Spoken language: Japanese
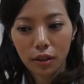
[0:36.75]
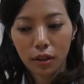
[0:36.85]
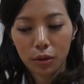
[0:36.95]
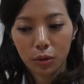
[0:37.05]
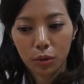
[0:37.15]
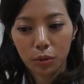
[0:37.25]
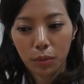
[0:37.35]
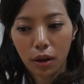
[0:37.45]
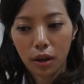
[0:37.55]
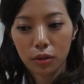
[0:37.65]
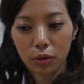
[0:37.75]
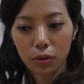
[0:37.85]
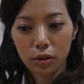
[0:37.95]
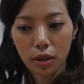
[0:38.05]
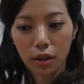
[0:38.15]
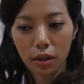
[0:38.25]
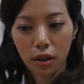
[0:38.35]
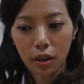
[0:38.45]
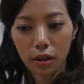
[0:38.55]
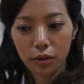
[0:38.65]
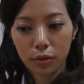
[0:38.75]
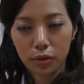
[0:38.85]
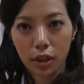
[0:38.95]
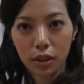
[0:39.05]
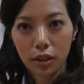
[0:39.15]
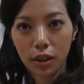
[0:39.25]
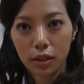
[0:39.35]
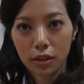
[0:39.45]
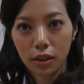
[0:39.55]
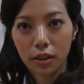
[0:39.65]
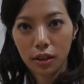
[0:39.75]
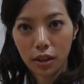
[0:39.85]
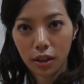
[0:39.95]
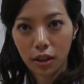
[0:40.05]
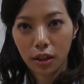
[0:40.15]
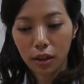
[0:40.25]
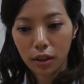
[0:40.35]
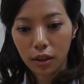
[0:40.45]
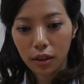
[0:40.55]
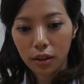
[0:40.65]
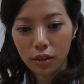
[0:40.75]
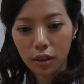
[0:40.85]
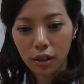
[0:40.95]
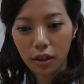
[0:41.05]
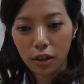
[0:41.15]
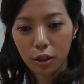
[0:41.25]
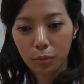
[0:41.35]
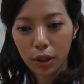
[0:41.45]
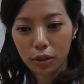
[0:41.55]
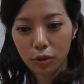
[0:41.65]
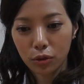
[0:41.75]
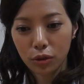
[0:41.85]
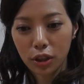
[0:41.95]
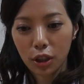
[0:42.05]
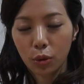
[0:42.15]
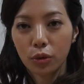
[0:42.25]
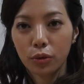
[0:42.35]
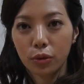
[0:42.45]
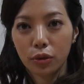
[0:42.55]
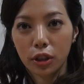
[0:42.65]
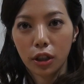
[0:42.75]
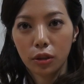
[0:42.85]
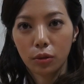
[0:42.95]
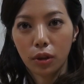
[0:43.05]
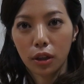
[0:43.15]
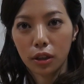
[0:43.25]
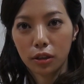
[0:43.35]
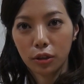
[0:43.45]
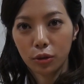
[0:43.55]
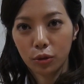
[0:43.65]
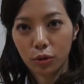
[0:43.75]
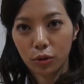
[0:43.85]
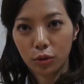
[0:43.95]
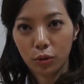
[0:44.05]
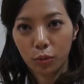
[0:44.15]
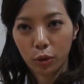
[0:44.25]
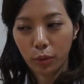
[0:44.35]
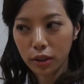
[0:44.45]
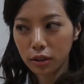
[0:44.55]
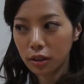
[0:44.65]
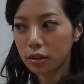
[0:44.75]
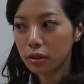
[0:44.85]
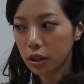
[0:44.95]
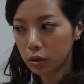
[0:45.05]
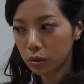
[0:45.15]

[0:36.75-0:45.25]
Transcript: あの、まあ、監督さんが2人いらっしゃってでまあ正直どういうふうになるのかなっていう思いもあったんですけ